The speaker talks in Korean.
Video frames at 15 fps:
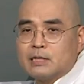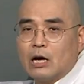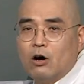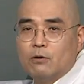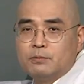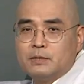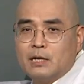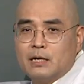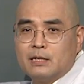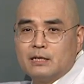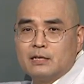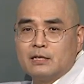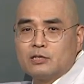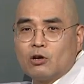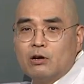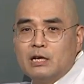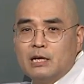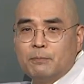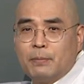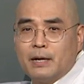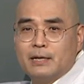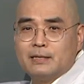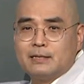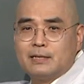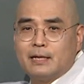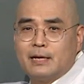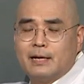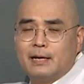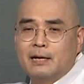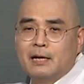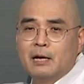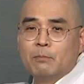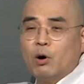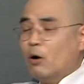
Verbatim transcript: 사업체를 설립할 때